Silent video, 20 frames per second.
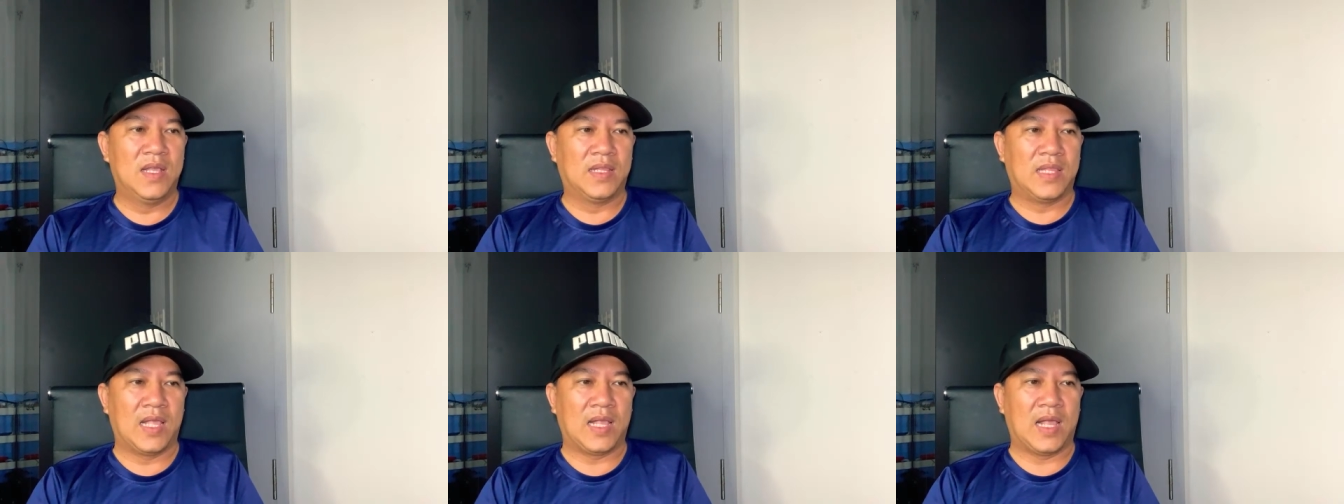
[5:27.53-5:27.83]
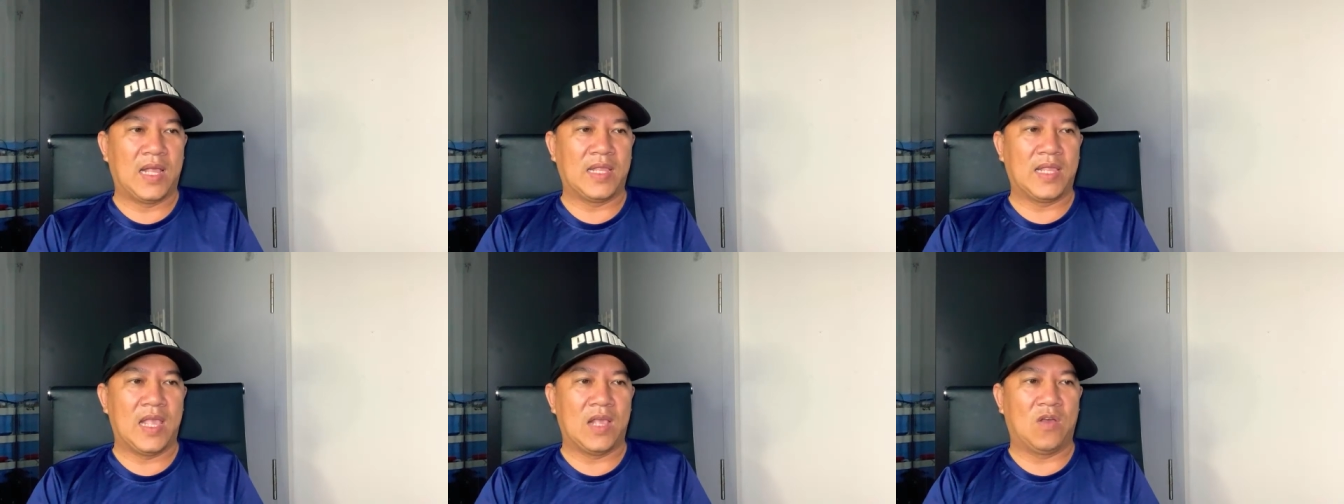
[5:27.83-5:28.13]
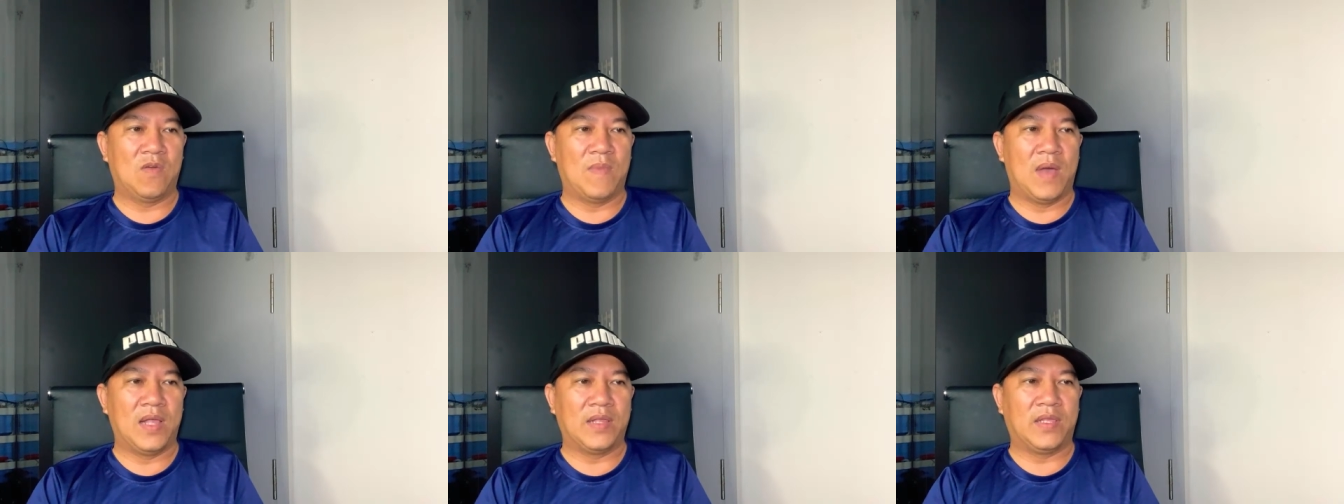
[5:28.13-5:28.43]
Tại căn
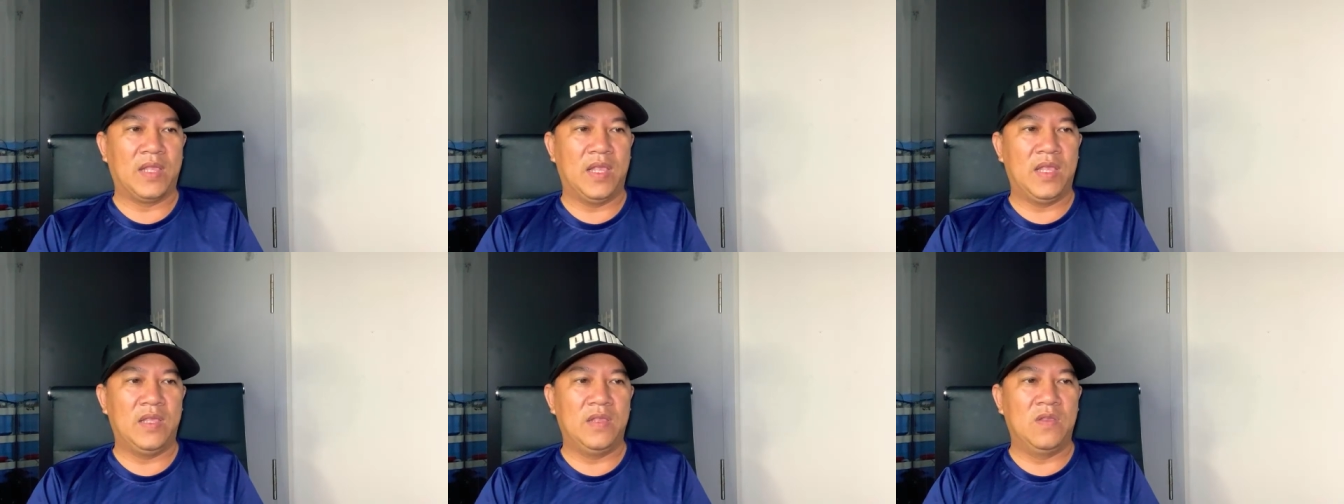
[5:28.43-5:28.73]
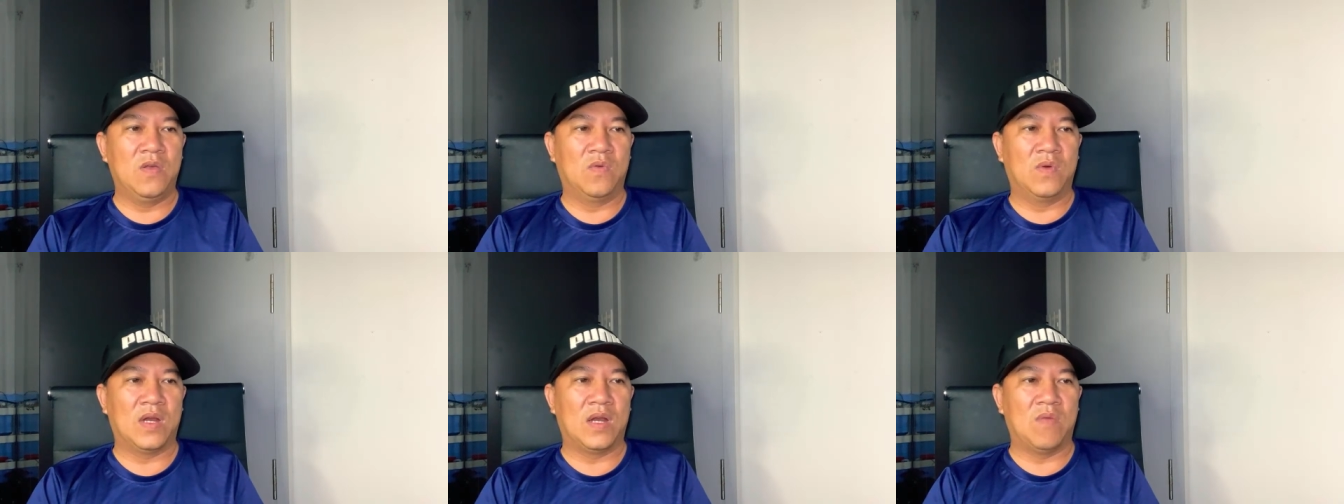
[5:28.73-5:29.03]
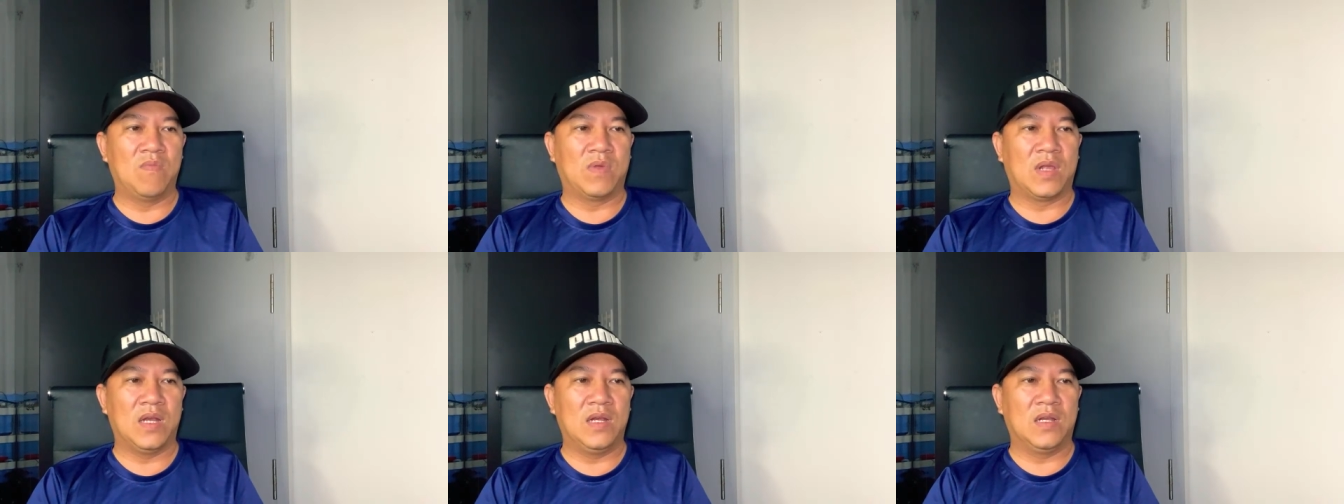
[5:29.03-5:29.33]
nhà của bà Chi dù đã
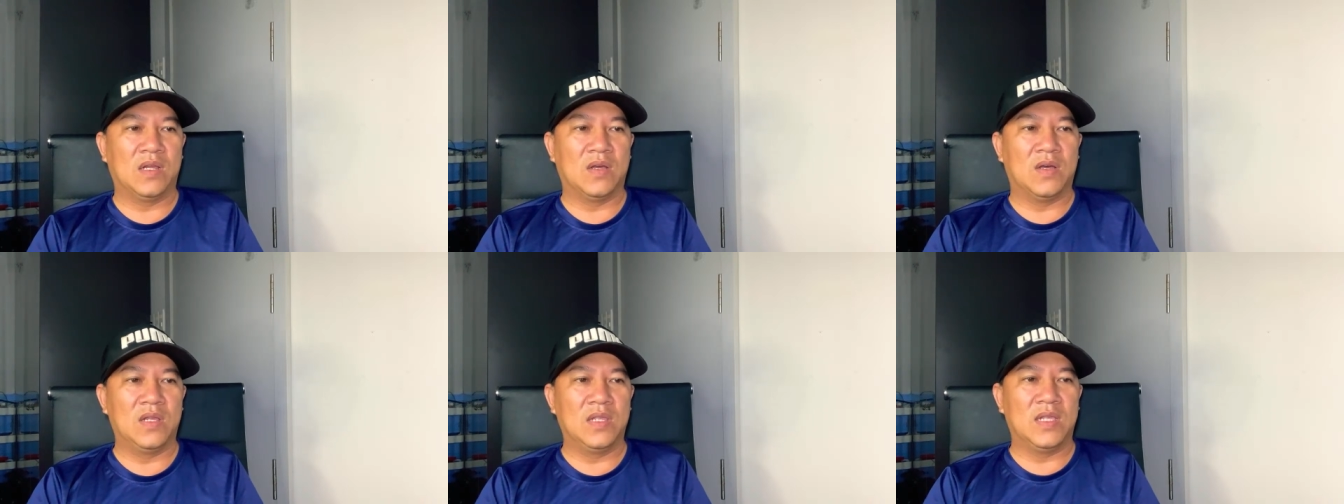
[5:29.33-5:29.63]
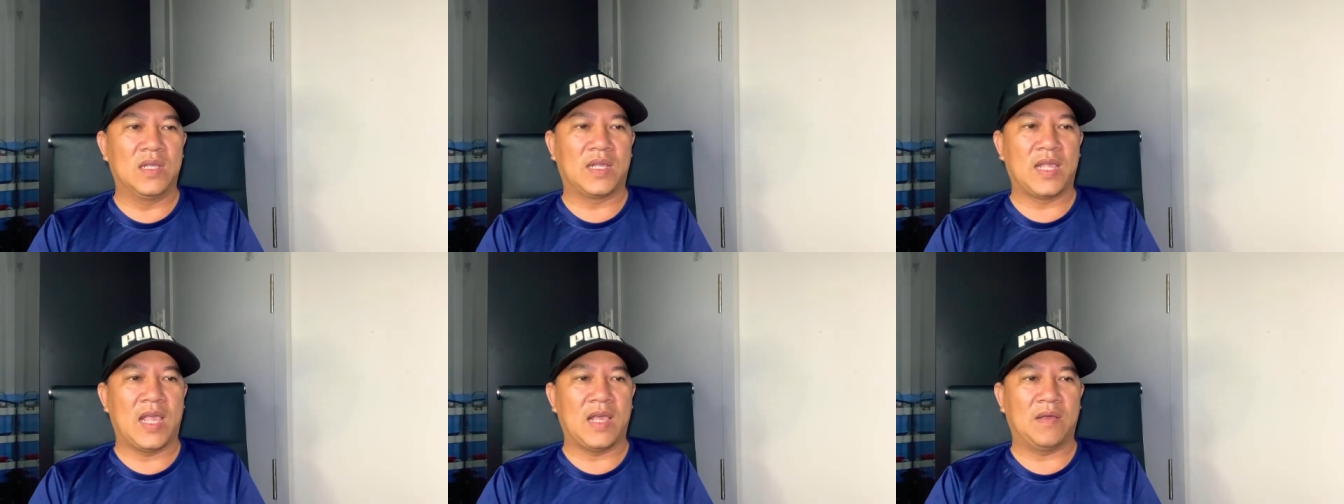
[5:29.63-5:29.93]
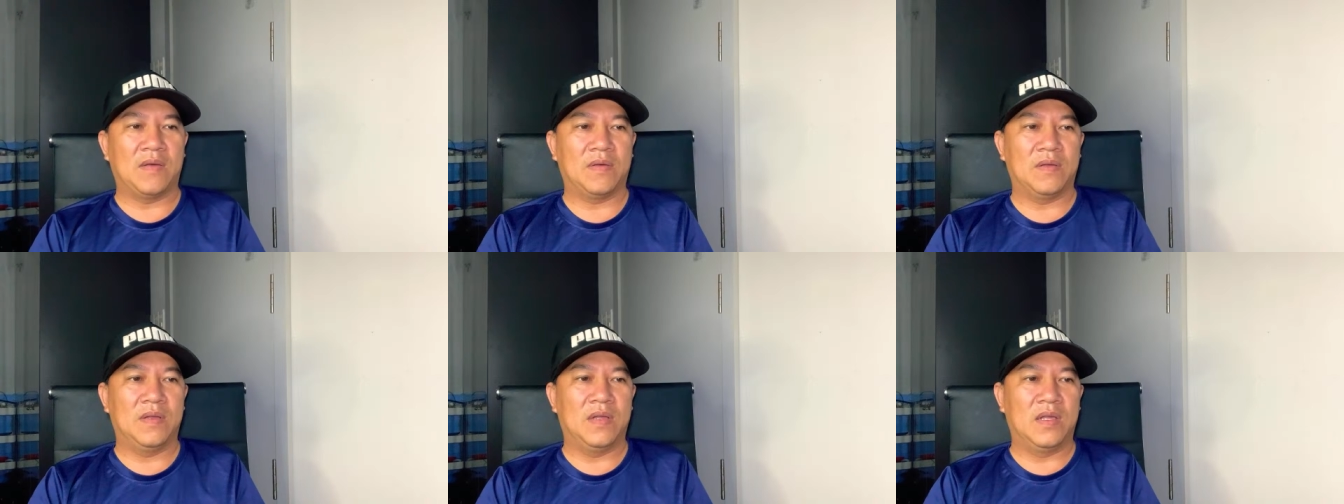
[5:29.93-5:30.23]
đóng kín cửa nhưng các